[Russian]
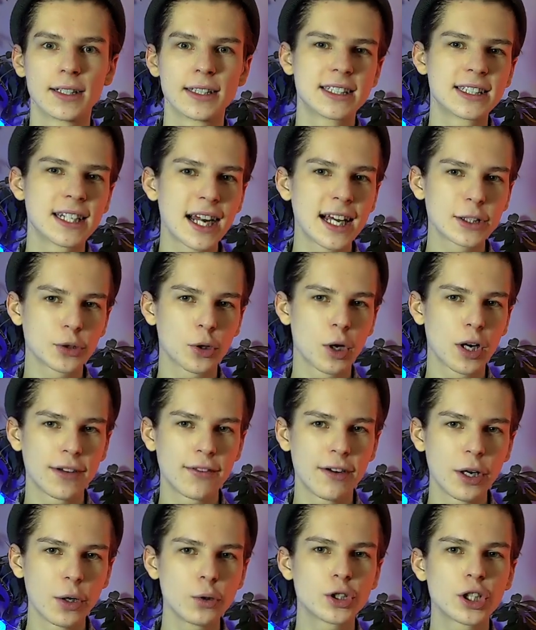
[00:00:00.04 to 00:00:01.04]
Сразу
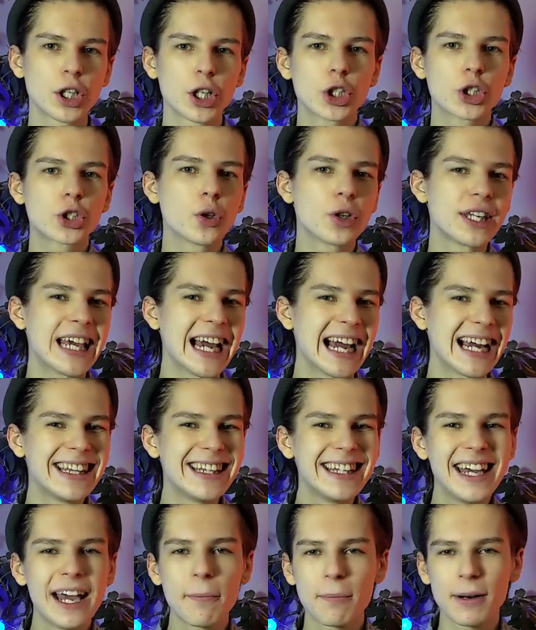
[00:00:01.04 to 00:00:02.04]
оговорюсь, что я
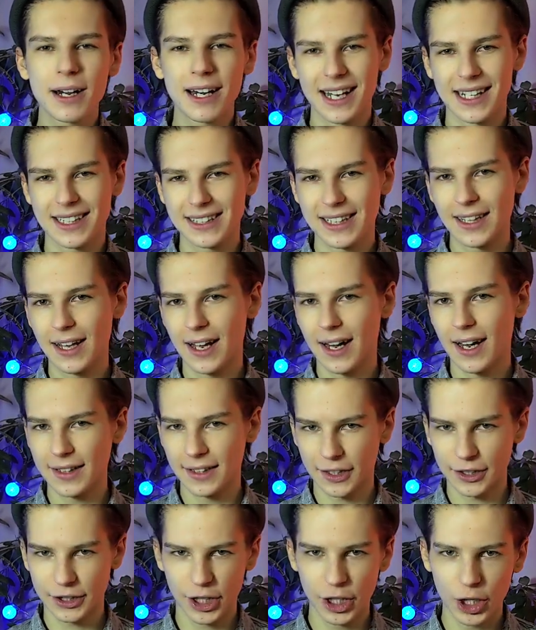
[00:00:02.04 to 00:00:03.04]
не проходил
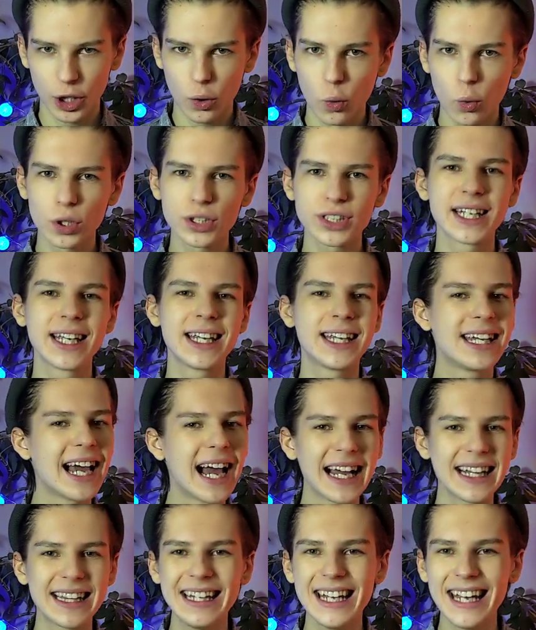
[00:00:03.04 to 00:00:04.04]
ораторские курсы,
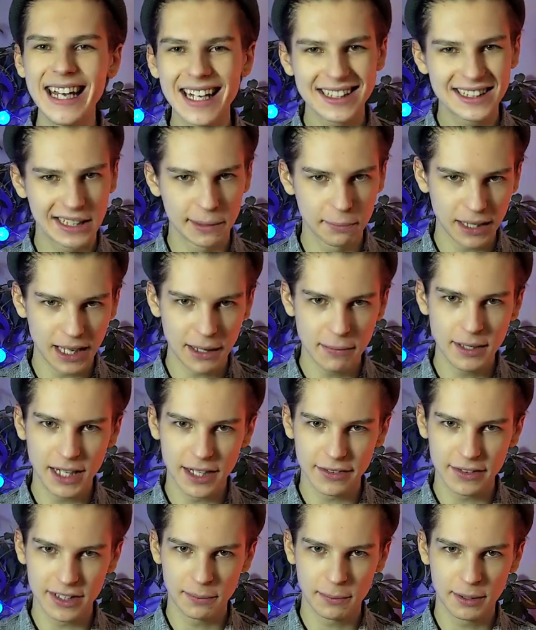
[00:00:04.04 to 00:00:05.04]
я не
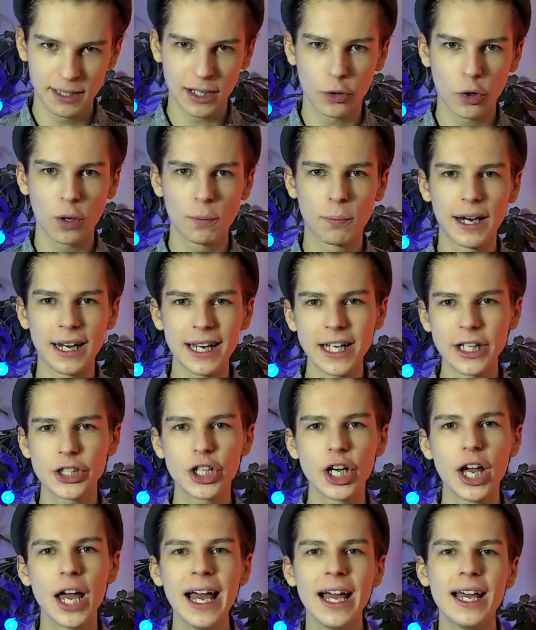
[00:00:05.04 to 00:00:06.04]
дипломированный педагог по
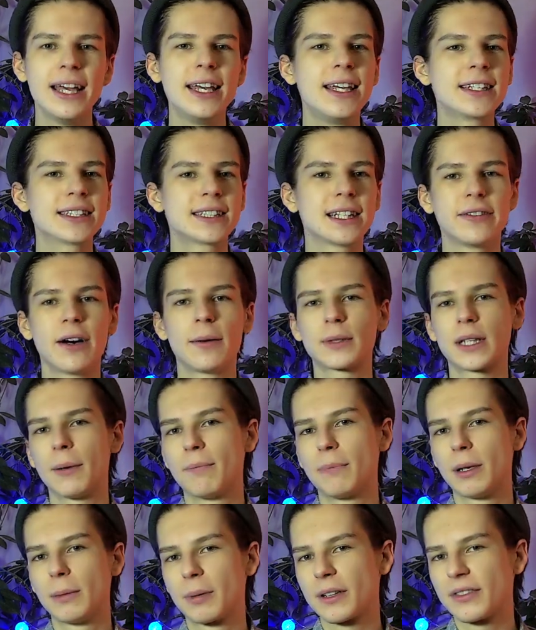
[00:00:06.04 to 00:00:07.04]
речи, и если вам
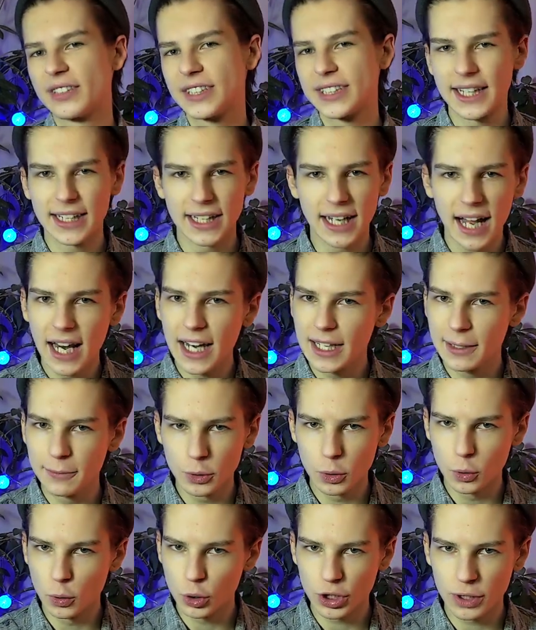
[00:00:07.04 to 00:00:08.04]
там по
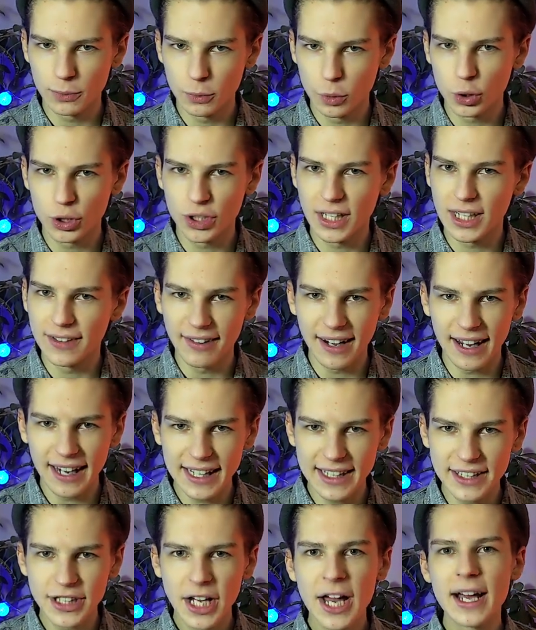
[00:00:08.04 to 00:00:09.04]
профессиональным нуждам нужно
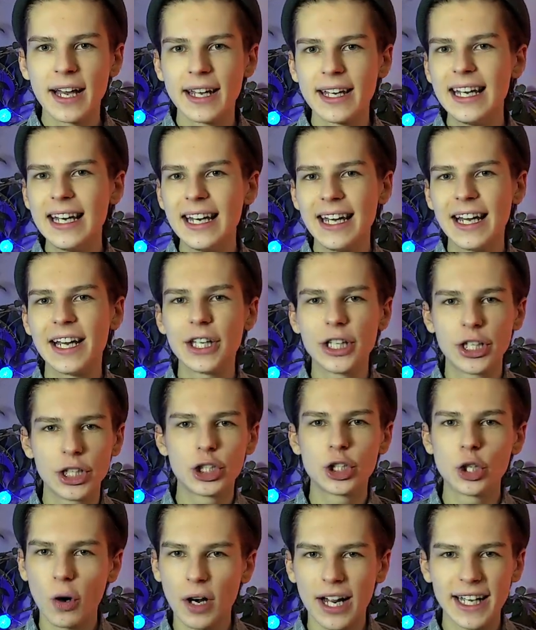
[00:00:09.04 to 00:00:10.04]
говорить, или
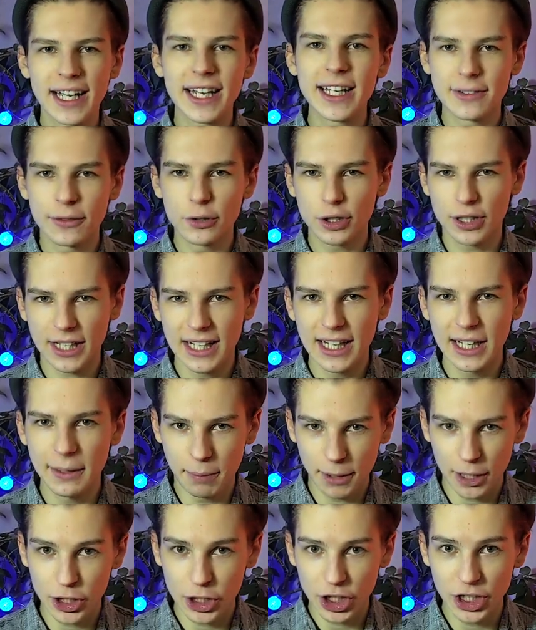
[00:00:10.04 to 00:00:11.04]
еще какие-то вот такие
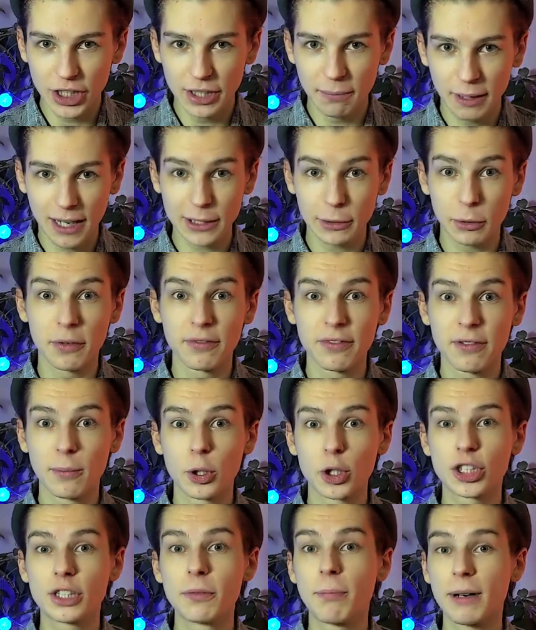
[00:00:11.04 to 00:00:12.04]
причины, по которым вы
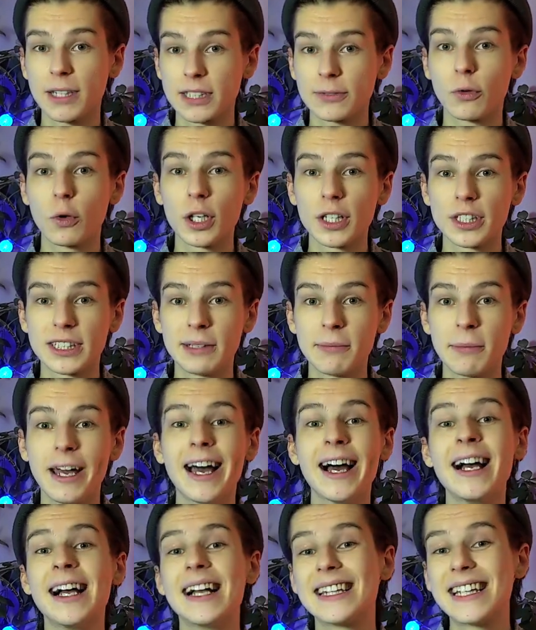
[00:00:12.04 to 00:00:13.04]
можете позволить
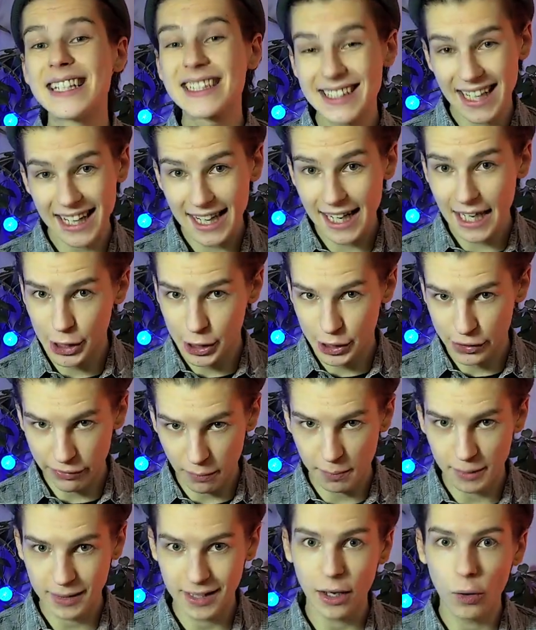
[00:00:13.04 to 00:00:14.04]
себе
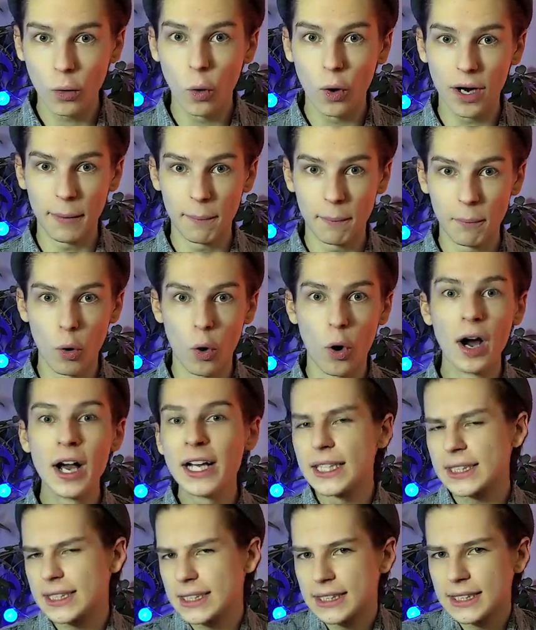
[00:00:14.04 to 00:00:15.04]
настоящего педагога по
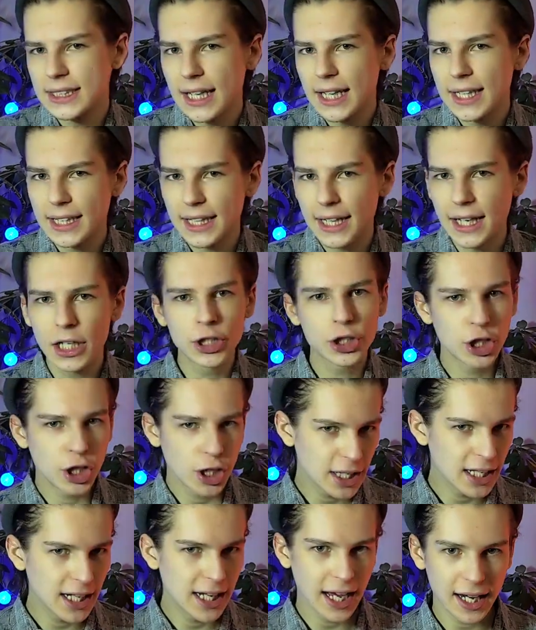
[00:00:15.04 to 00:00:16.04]
сцен речи
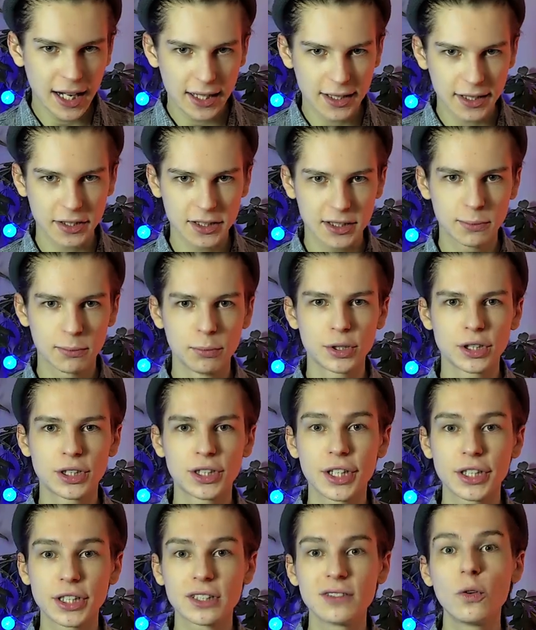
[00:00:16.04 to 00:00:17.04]
или ораторскому
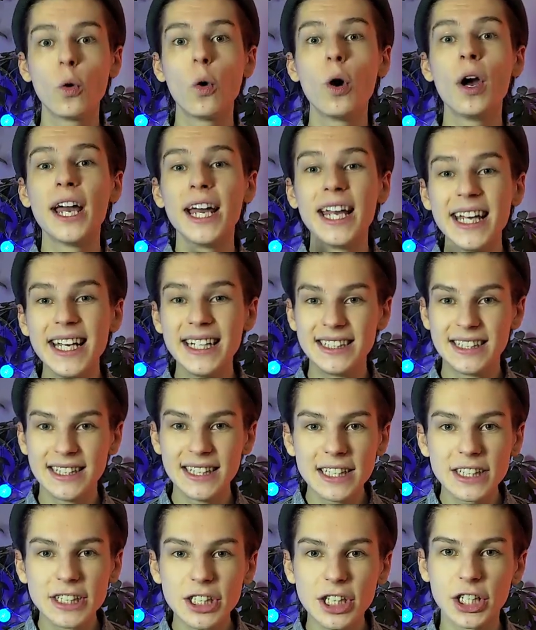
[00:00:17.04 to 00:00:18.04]
мастерству,
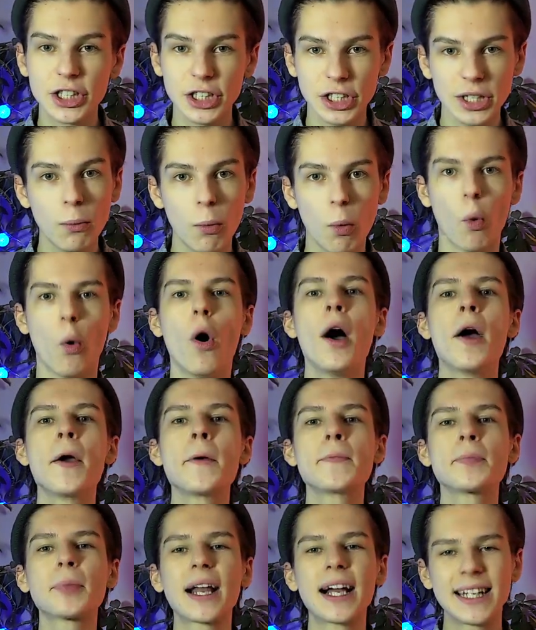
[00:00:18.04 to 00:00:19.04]
идите к нему.
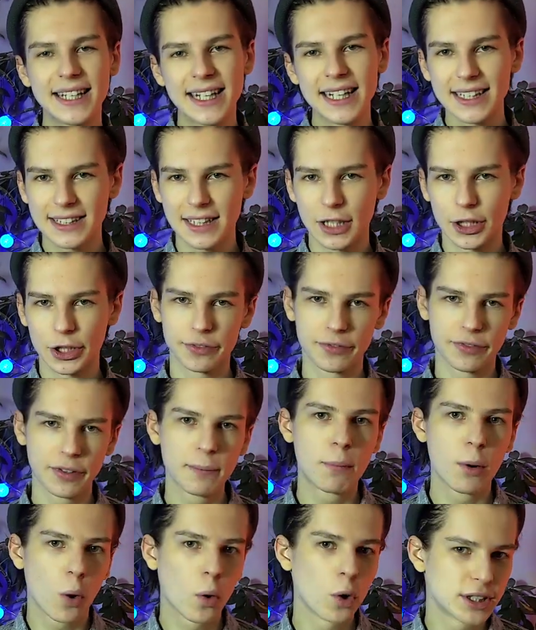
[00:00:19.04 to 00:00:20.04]
Если же
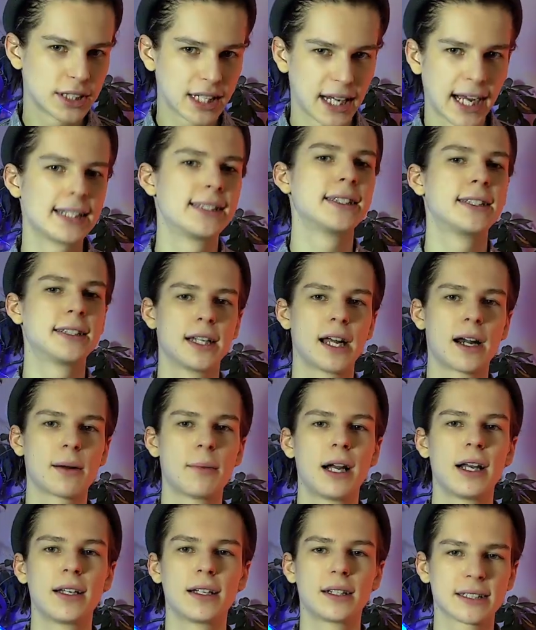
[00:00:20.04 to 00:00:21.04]
вы просто хотите
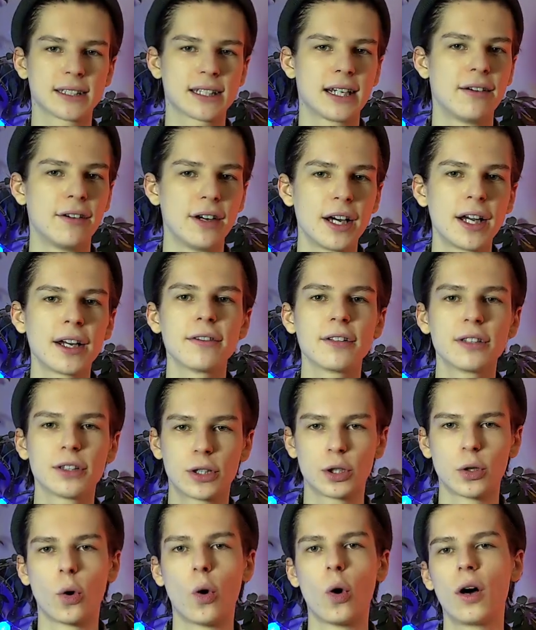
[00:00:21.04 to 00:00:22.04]
нормально
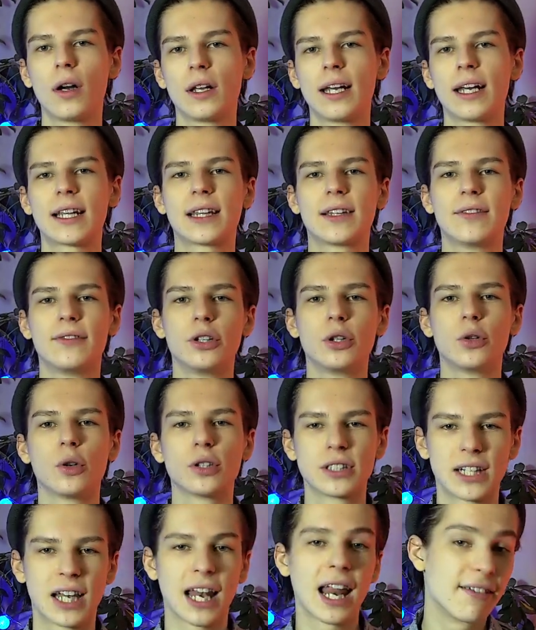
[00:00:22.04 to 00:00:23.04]
разговаривать, то этот
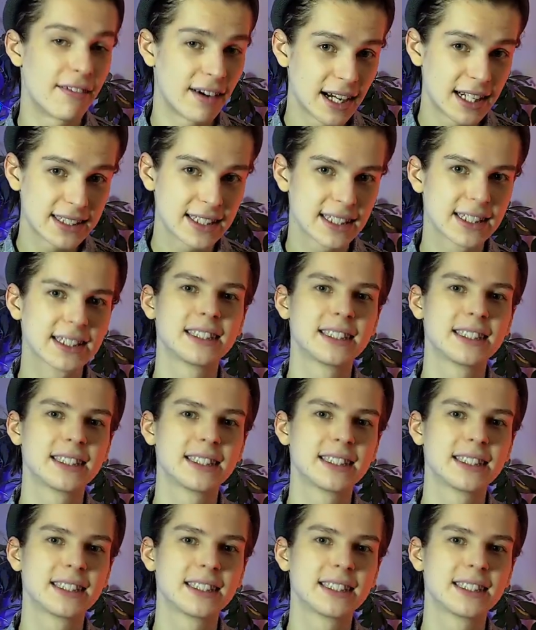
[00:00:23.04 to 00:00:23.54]
видос для вас.